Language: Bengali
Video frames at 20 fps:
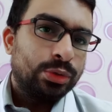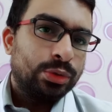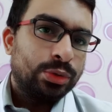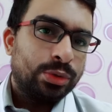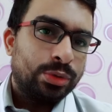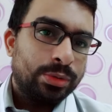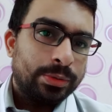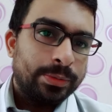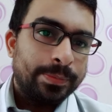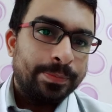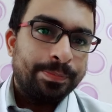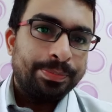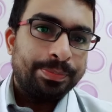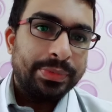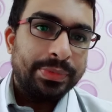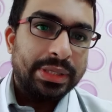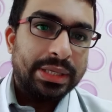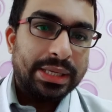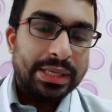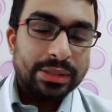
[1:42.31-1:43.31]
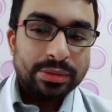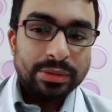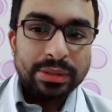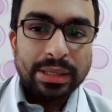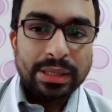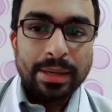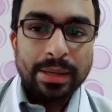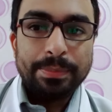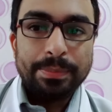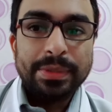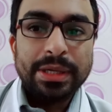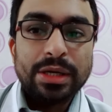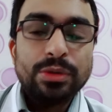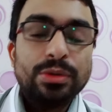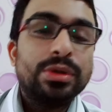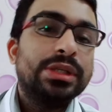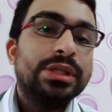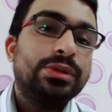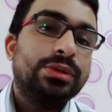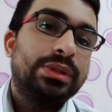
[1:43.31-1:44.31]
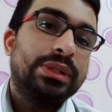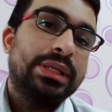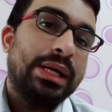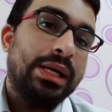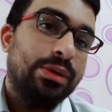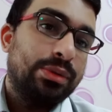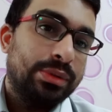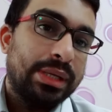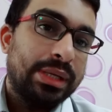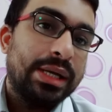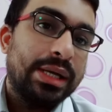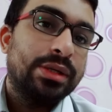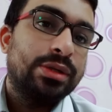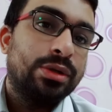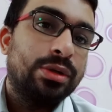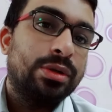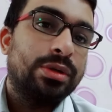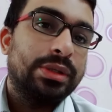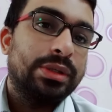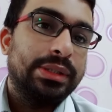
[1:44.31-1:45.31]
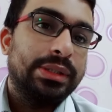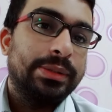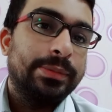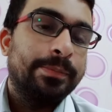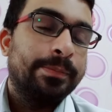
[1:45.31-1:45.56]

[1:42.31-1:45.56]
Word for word: তো এখন আপনার ঠোঁটে যদি কালো দাগ হয়